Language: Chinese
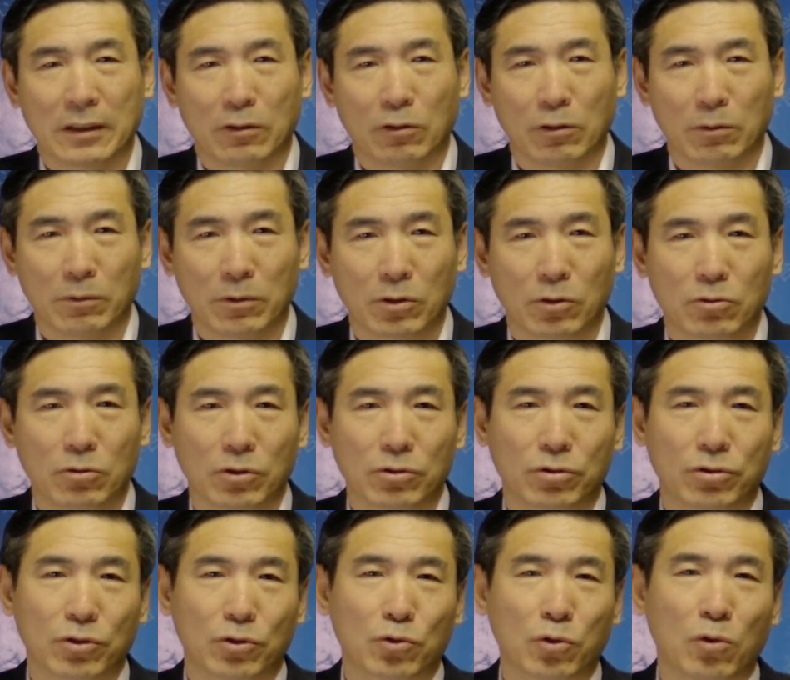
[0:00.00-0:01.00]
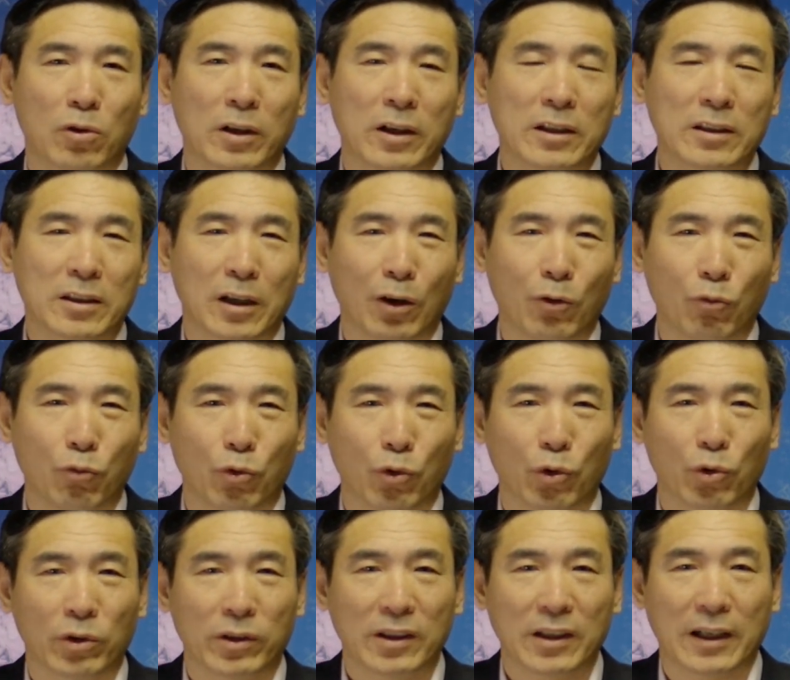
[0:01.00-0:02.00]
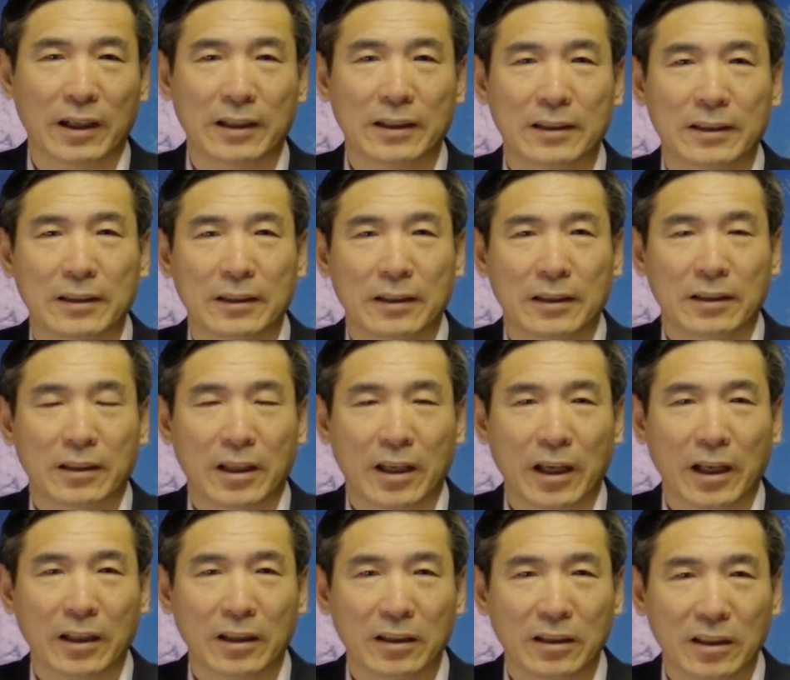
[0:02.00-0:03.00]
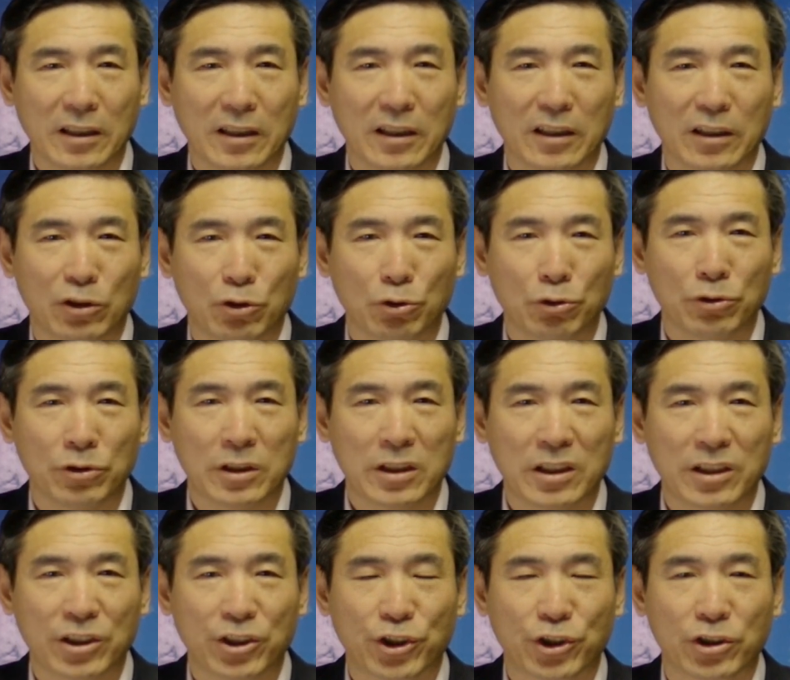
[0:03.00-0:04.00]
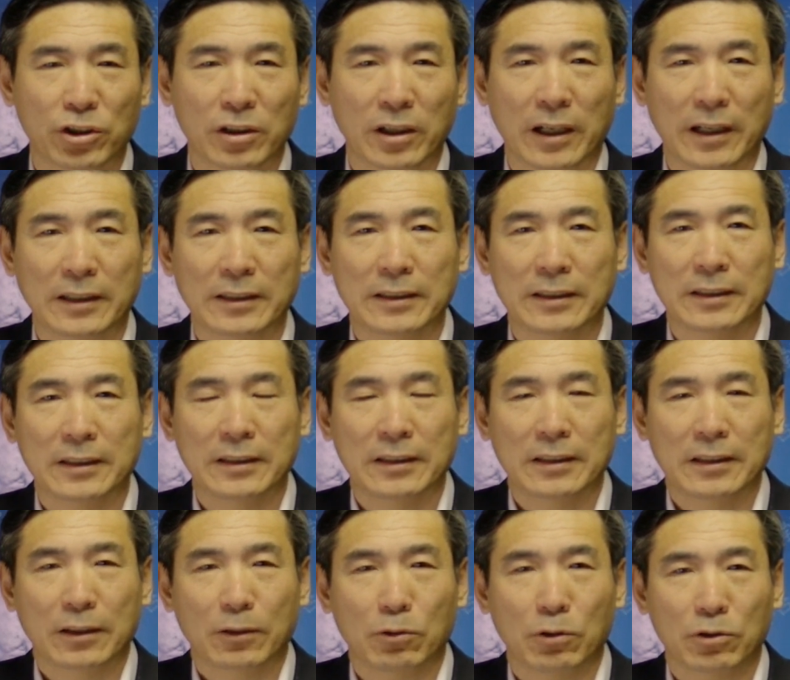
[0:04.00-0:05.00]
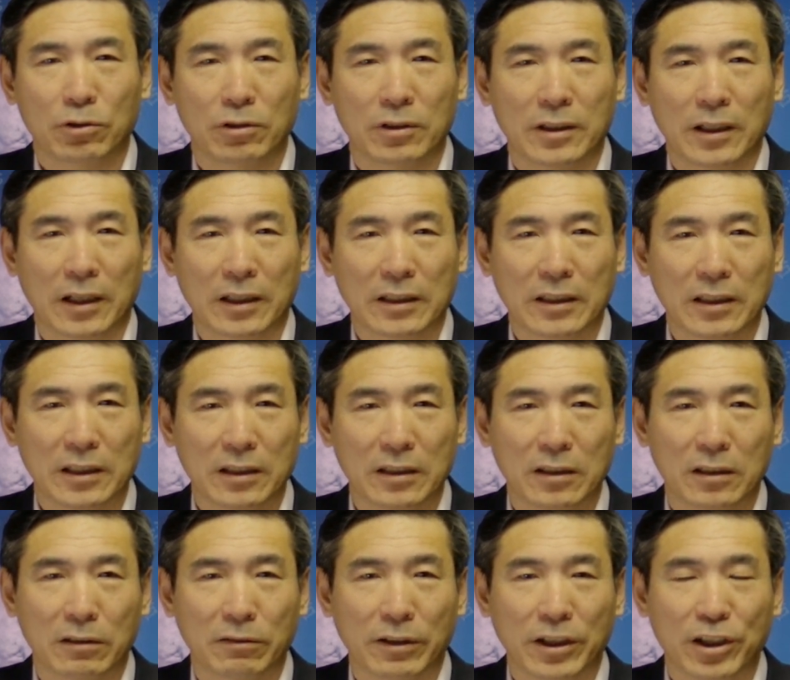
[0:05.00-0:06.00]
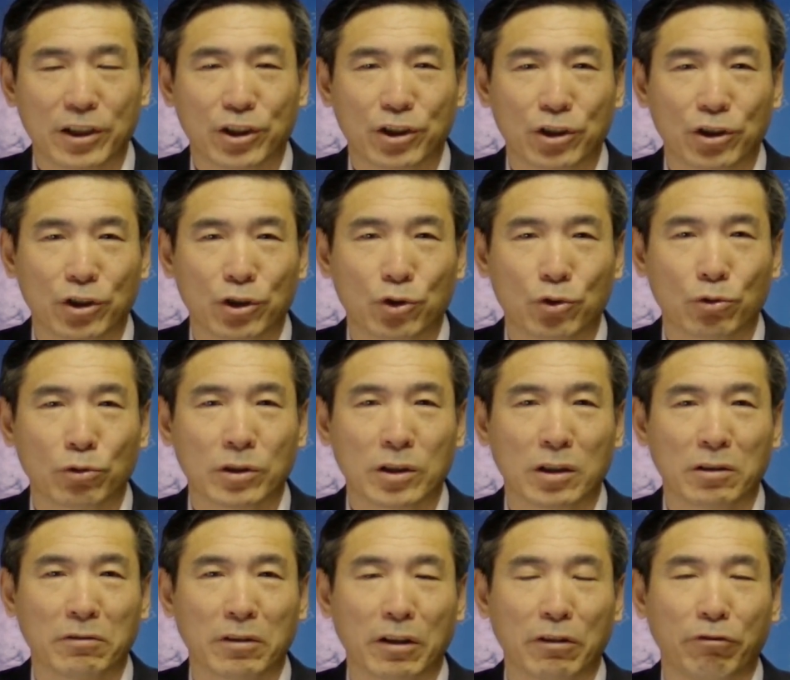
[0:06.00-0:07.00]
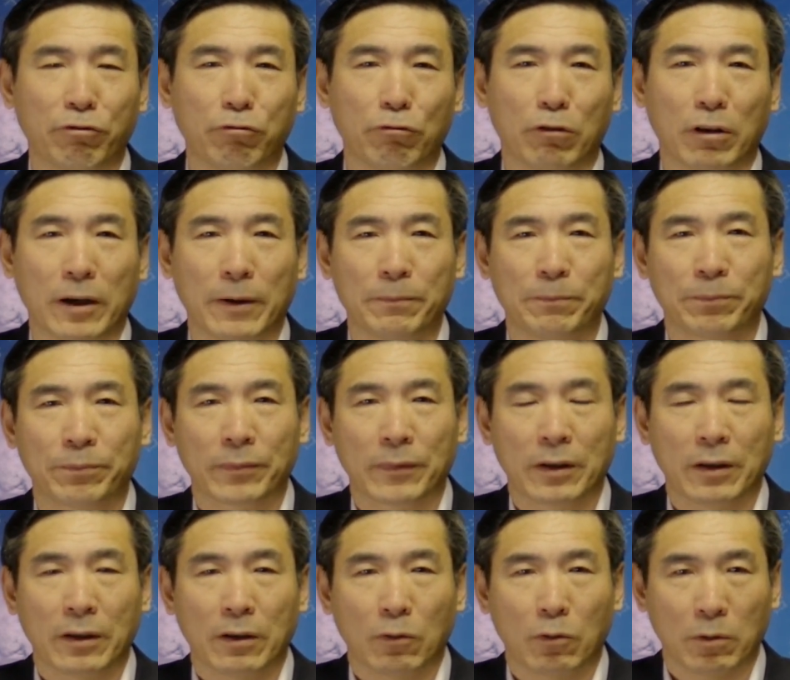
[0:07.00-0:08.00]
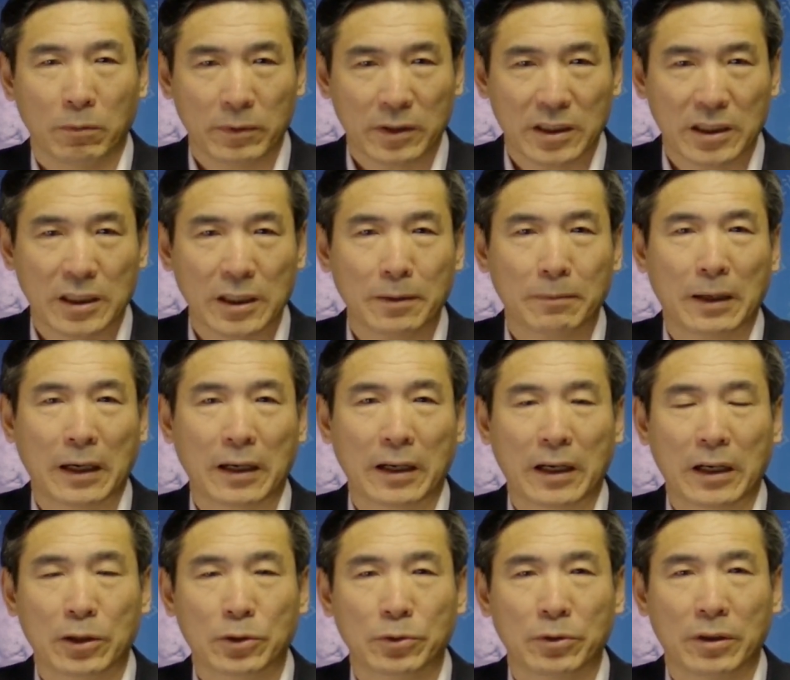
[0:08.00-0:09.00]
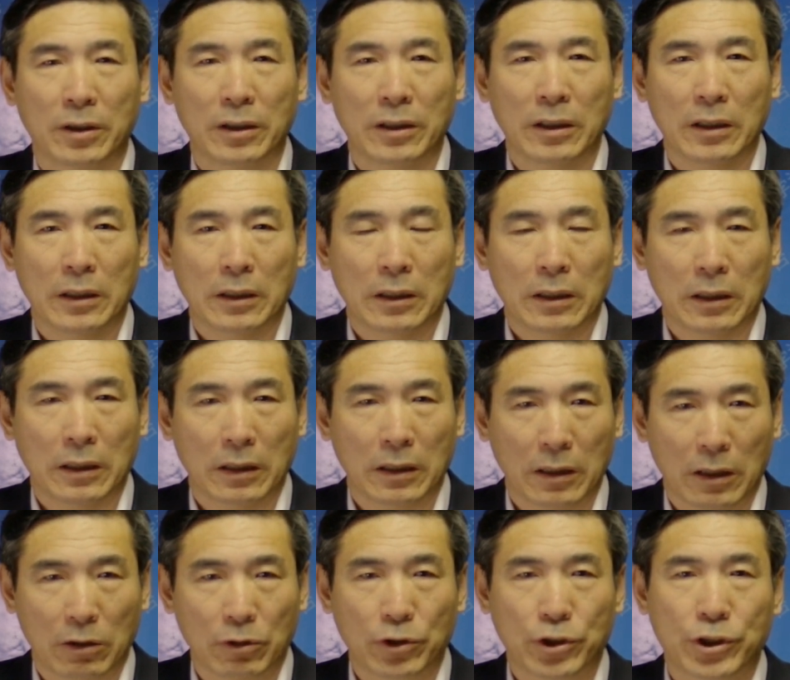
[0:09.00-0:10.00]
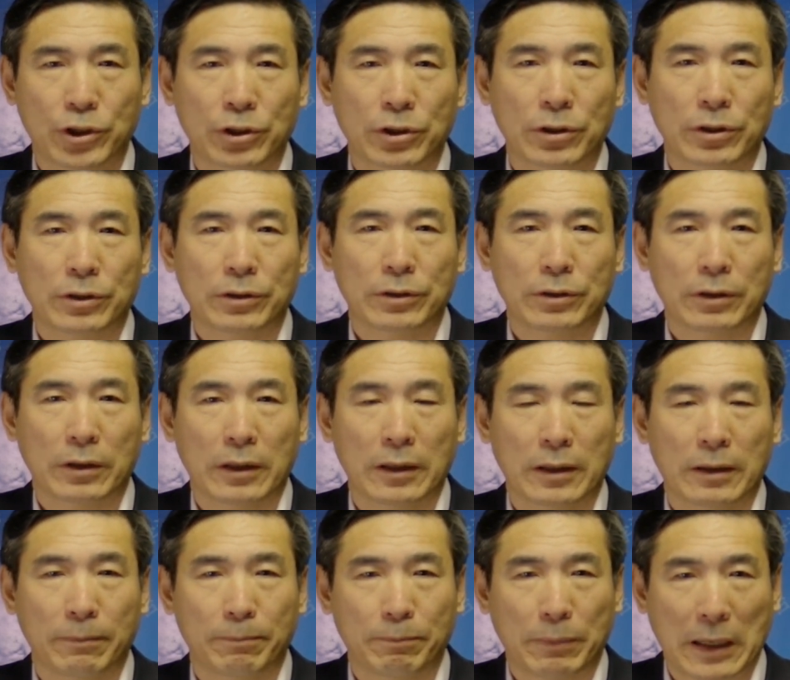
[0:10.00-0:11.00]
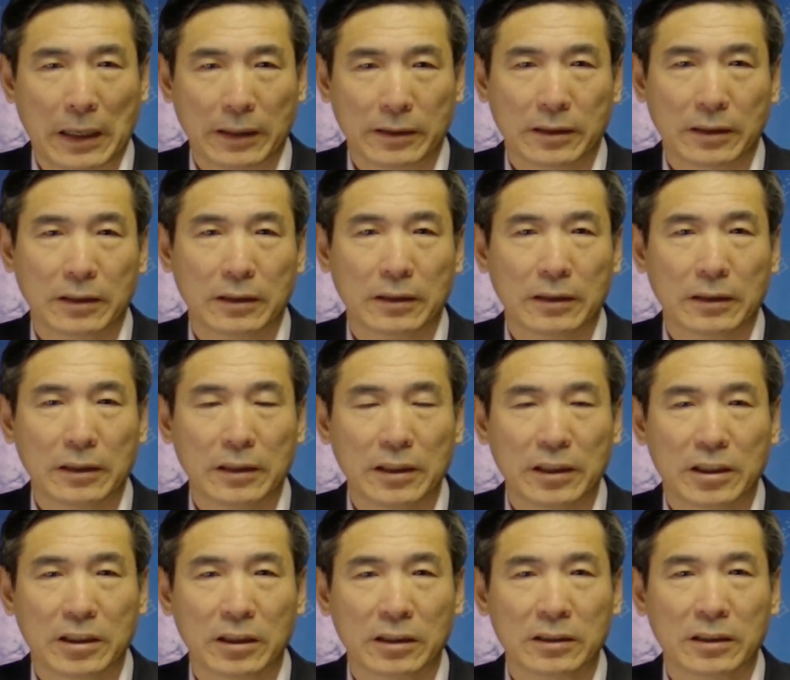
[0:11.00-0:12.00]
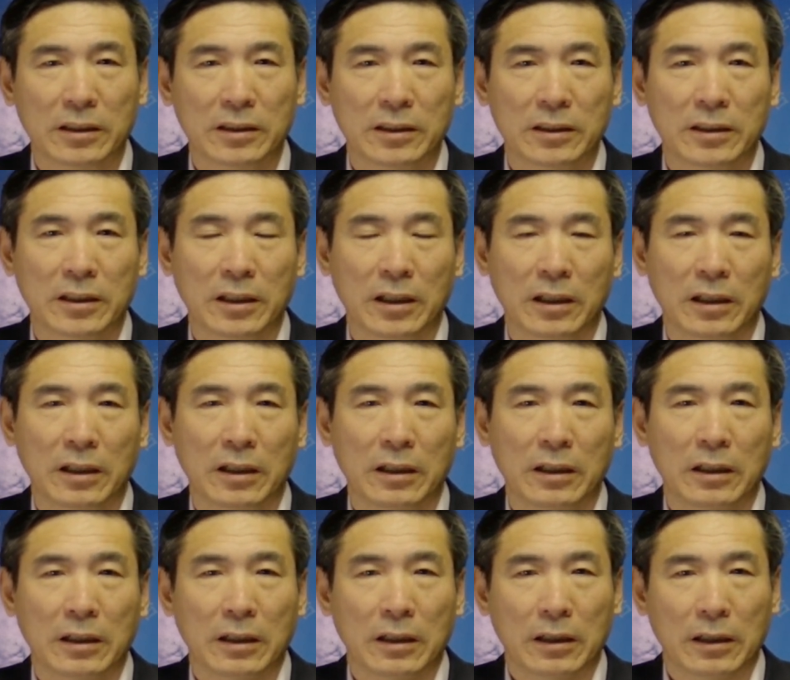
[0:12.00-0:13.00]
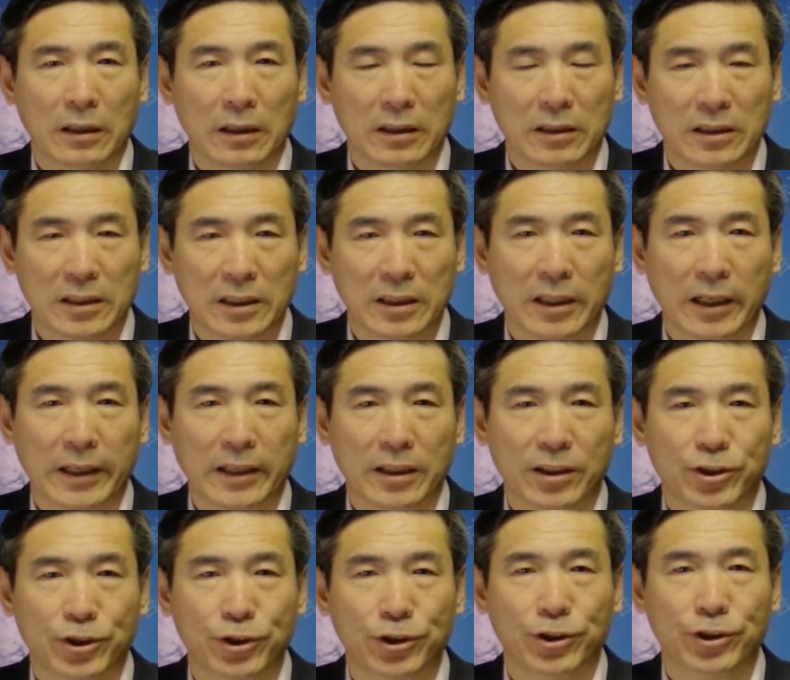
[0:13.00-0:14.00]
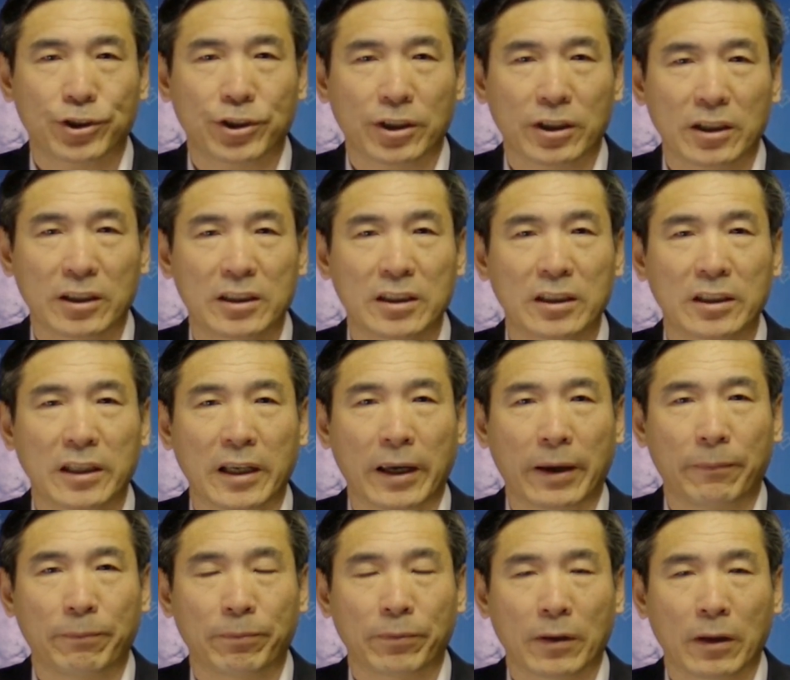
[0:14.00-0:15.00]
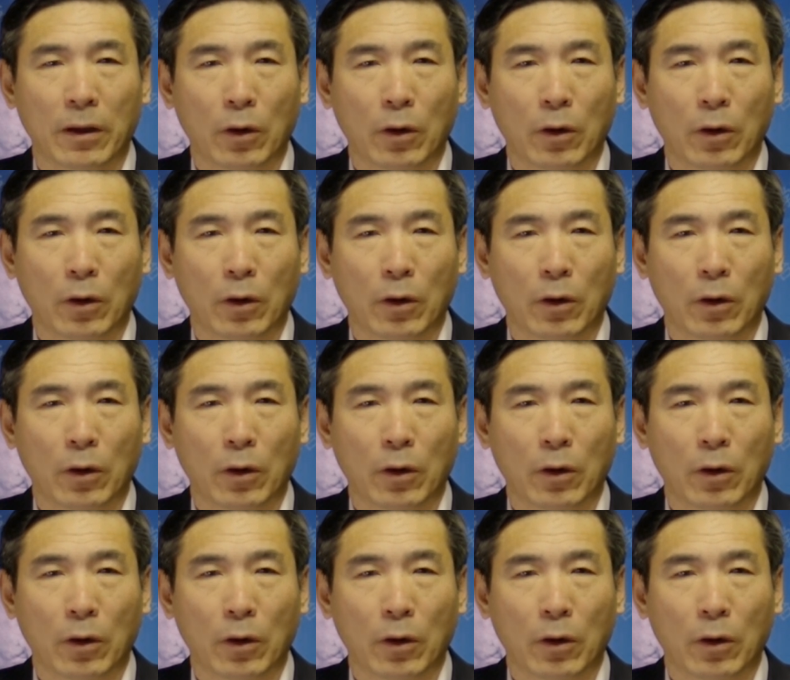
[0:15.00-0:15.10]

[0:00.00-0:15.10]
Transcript: 我们过去中国人讲五伦呐，天地君亲师啊，过去讲一日为师，终生为父啊。我们起码来说，呃，老师啊，把这个一生的这些个呃积累的知识和经验，